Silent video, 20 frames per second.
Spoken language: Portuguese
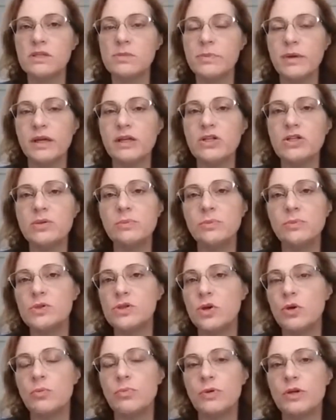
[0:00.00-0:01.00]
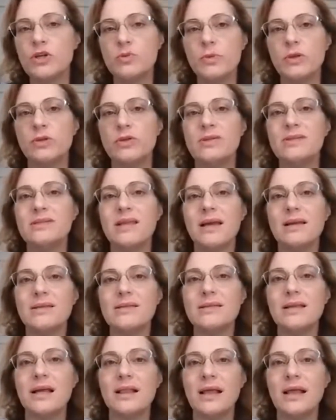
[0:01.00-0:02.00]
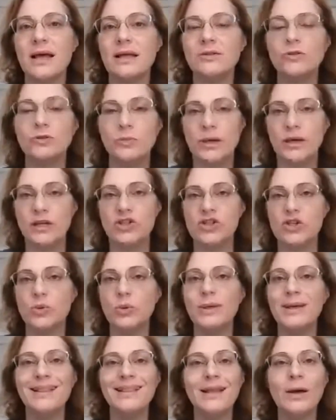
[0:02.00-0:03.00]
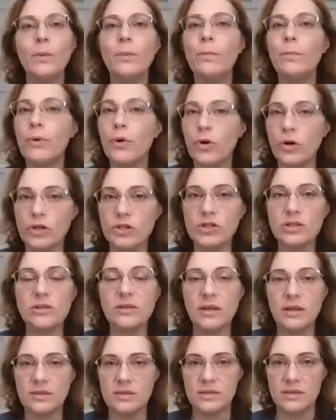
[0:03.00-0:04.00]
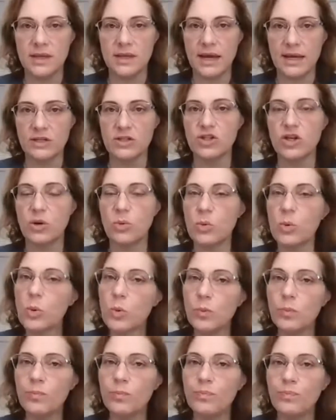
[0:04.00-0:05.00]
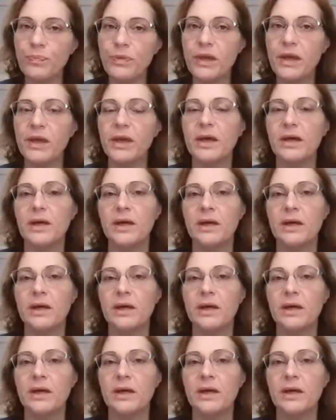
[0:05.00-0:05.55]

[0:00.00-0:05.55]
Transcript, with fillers: ou simplesmente o seu empreendimento está instalado numa região que não pode ter descarte algum.